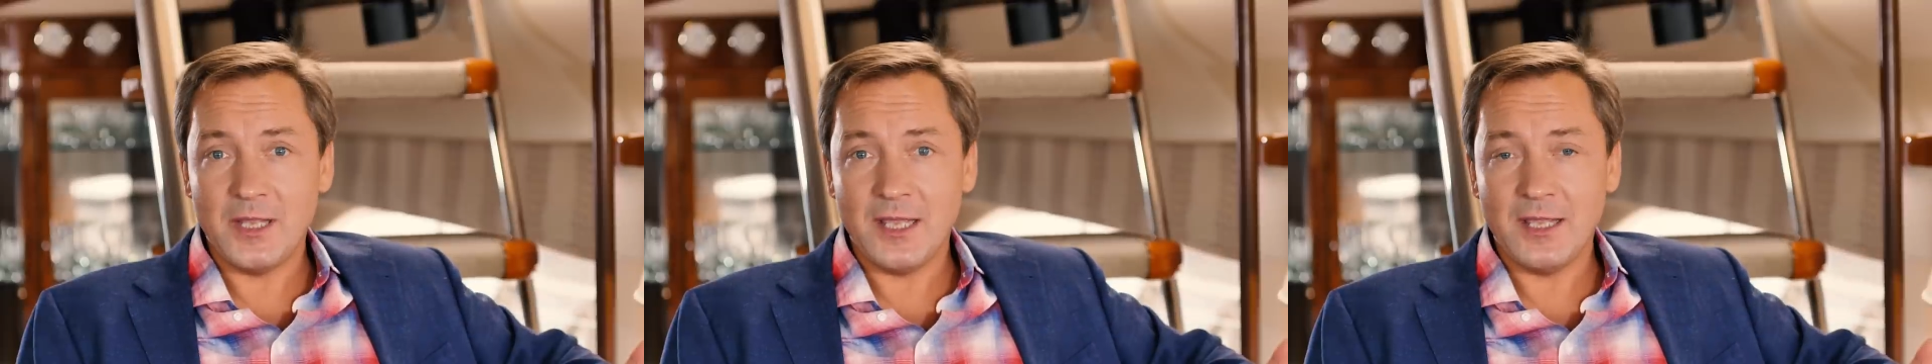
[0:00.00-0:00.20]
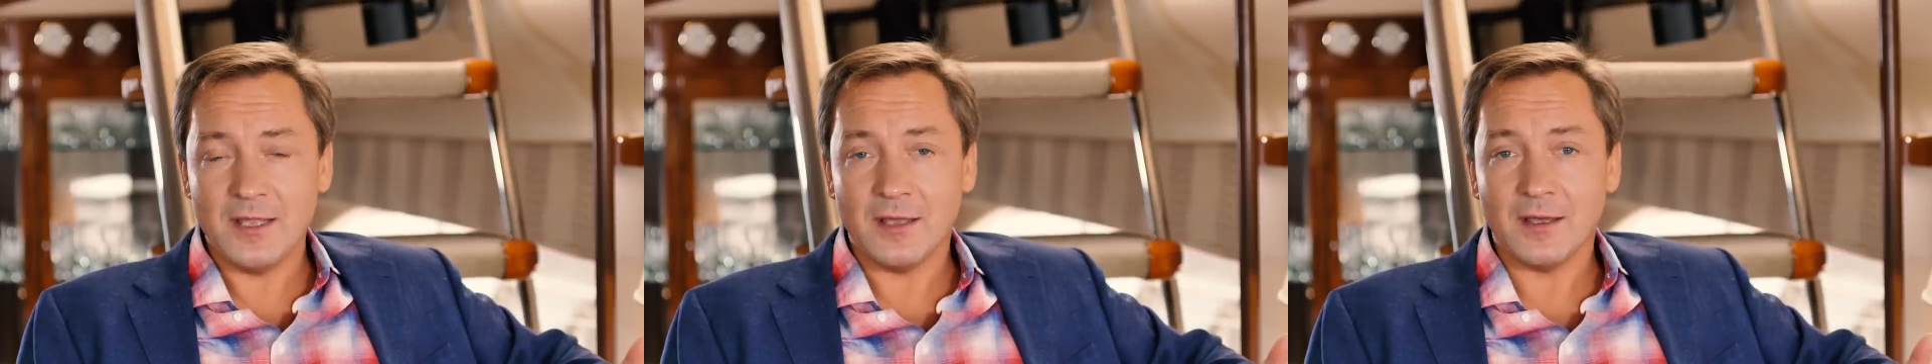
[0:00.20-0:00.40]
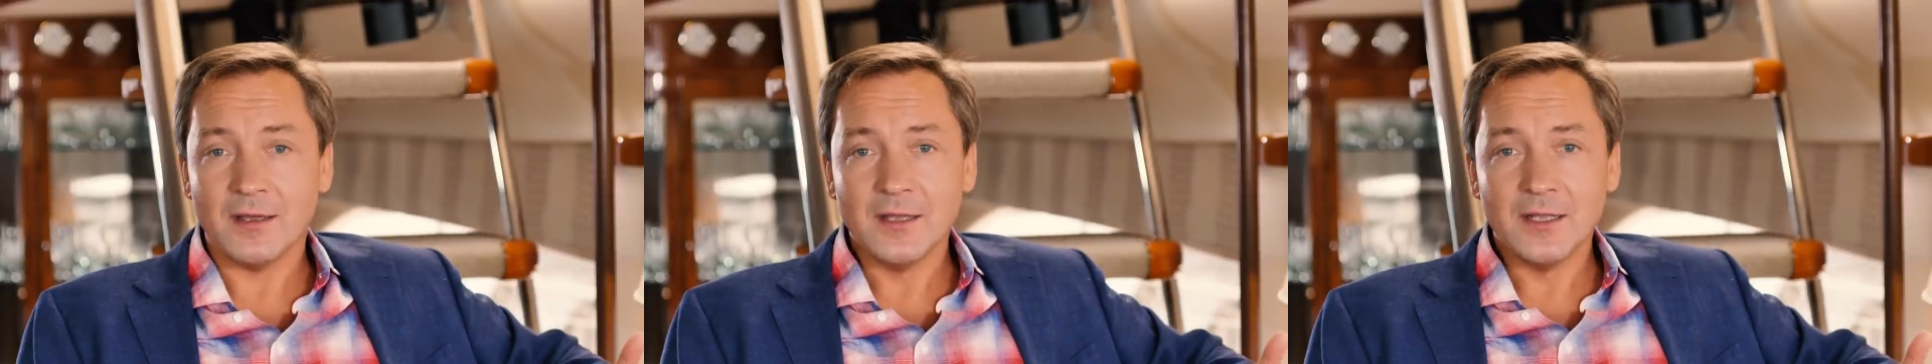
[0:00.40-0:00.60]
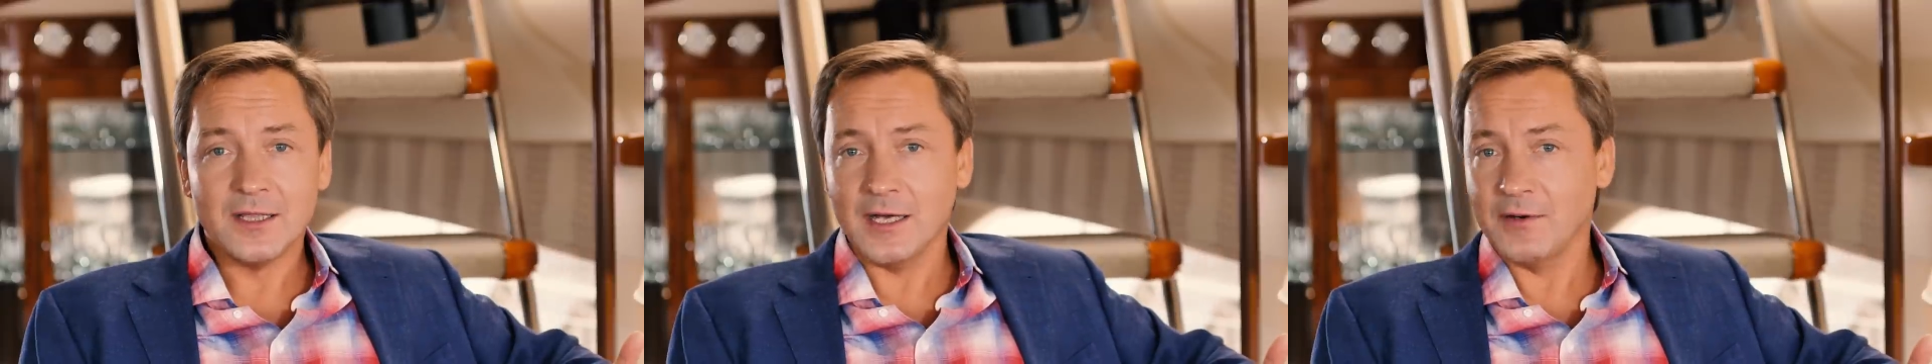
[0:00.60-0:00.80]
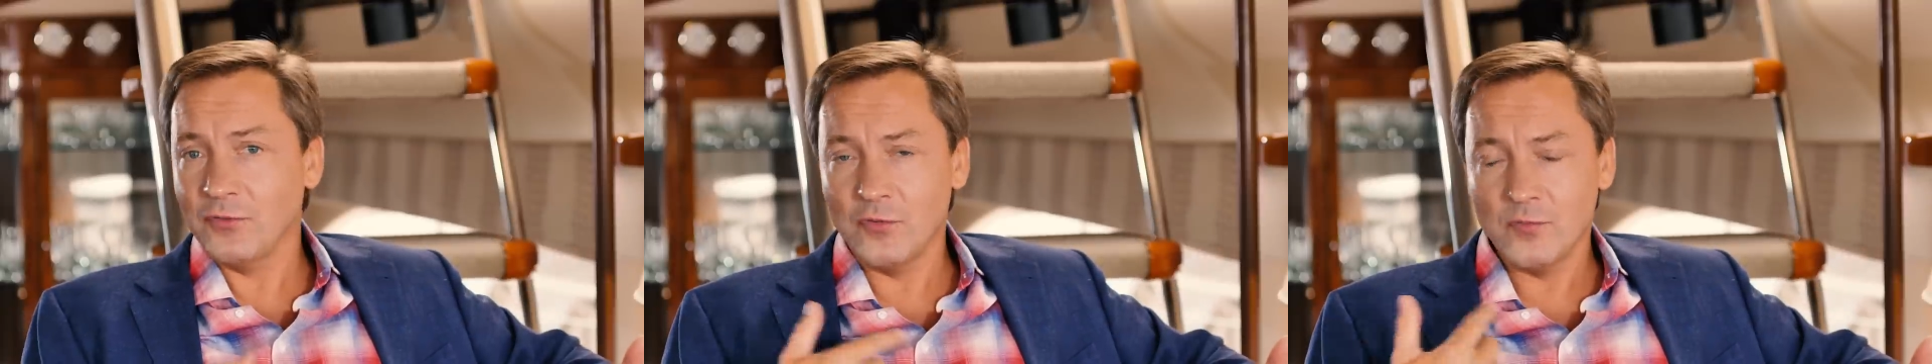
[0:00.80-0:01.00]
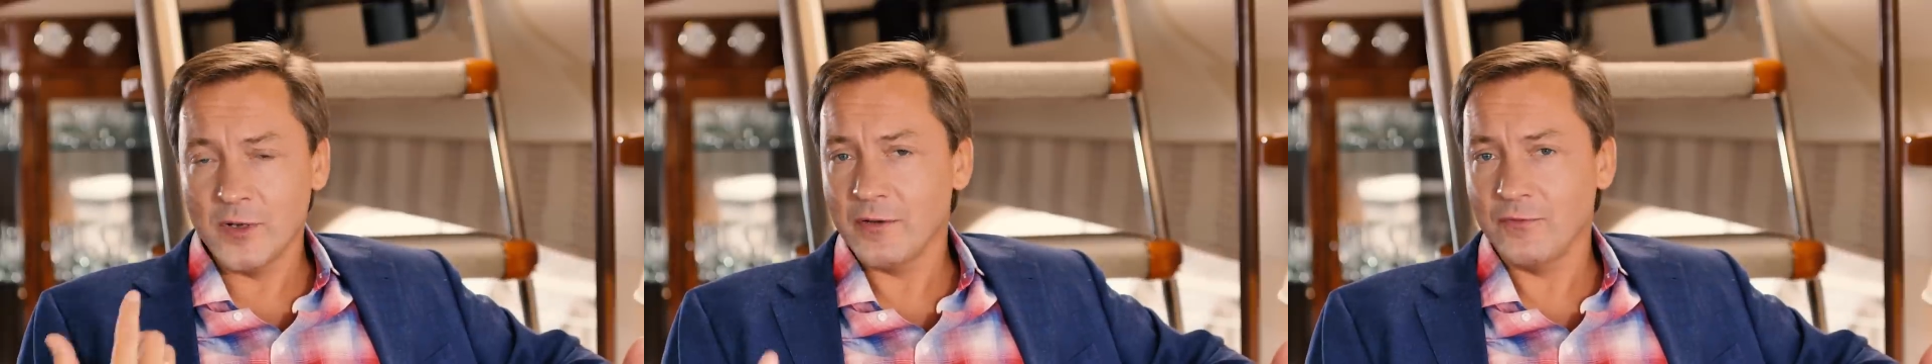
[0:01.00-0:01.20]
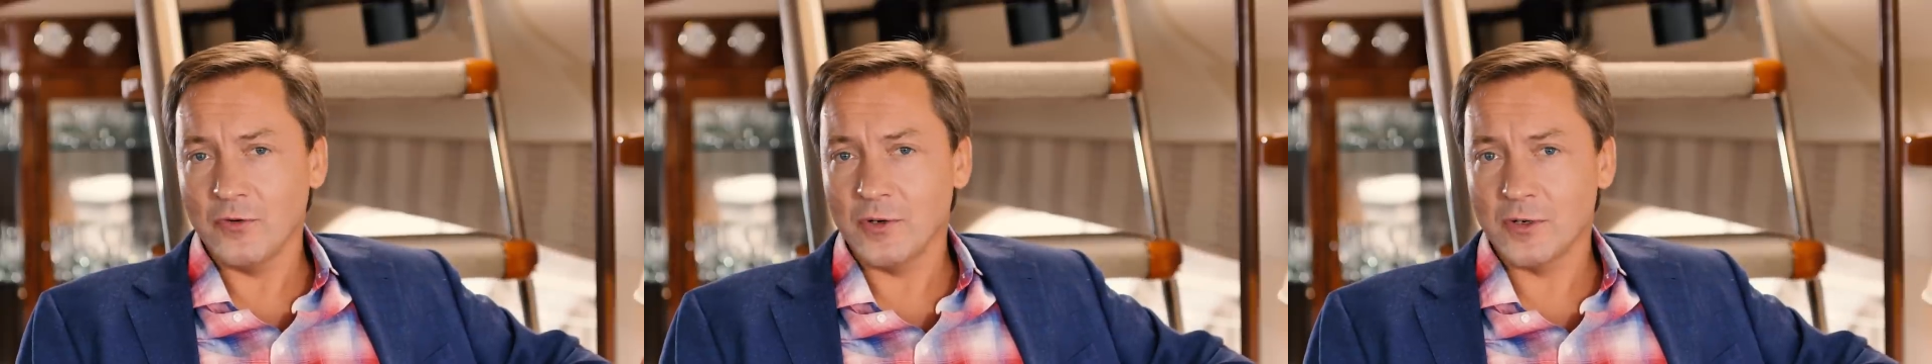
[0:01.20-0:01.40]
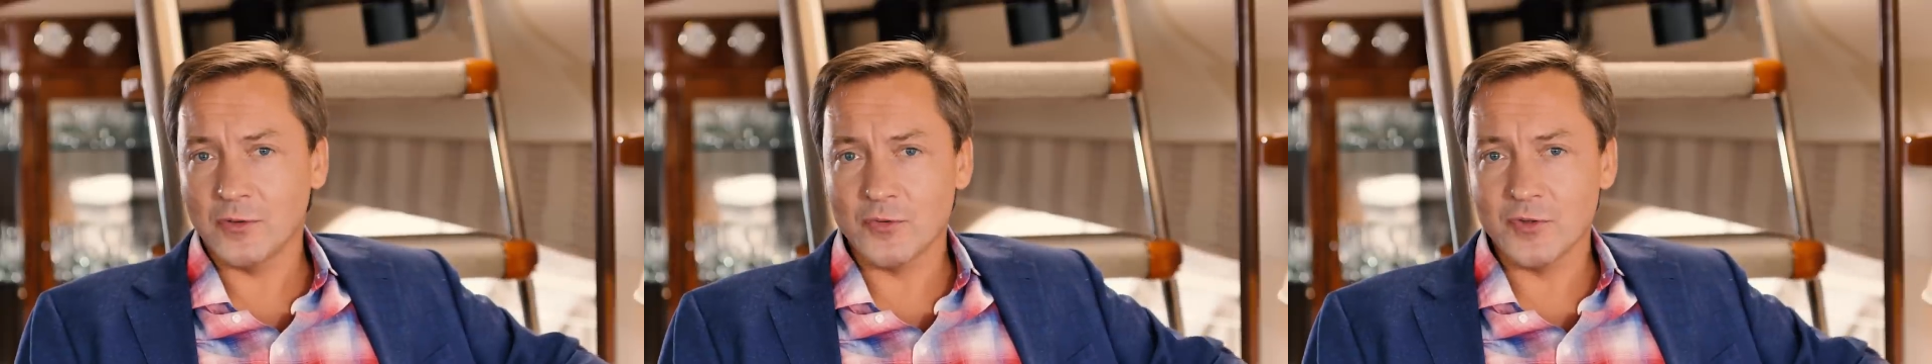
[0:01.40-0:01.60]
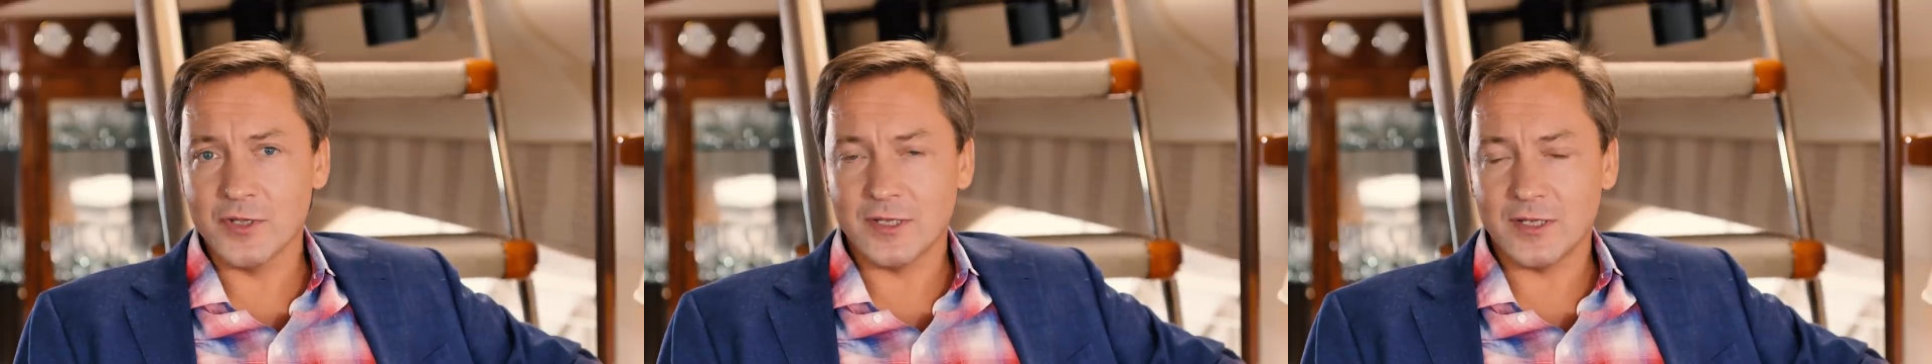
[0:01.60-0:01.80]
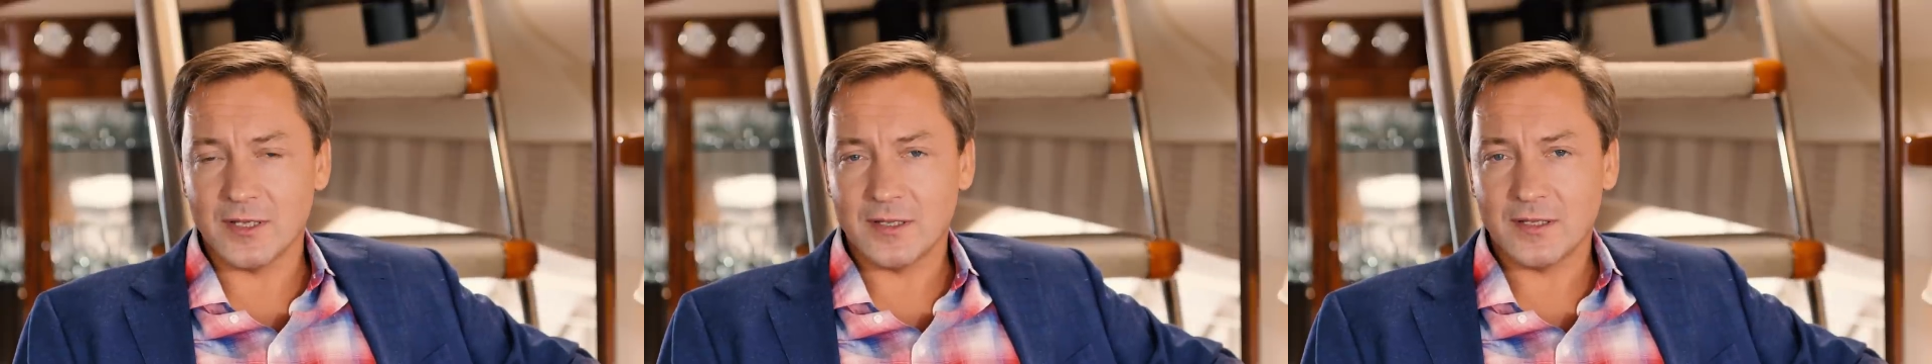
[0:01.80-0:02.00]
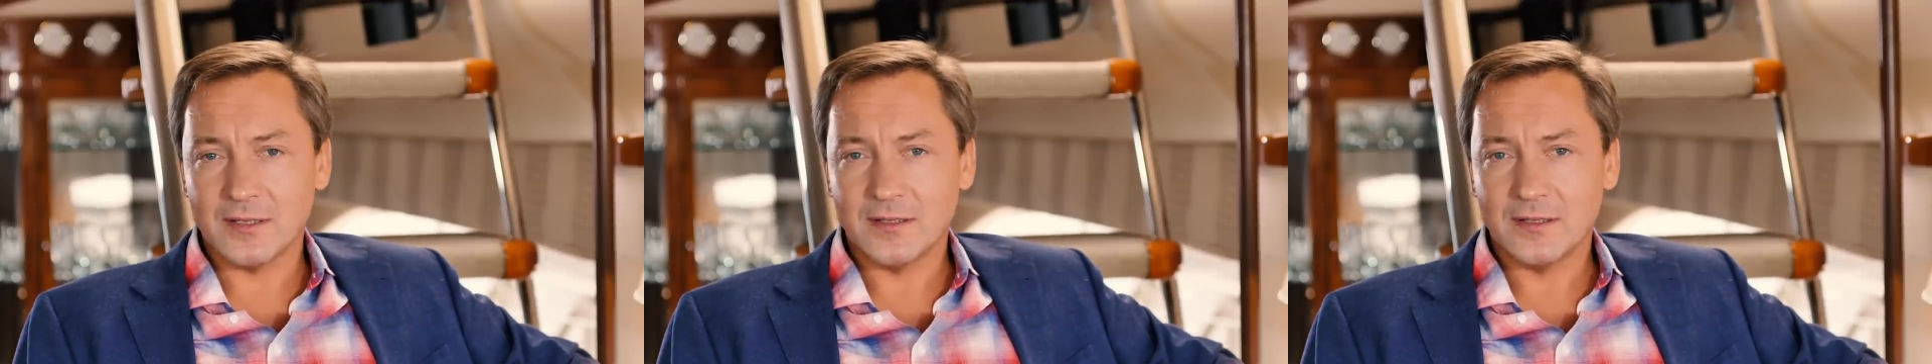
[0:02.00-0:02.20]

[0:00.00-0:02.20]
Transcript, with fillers: мнение того моего окружения.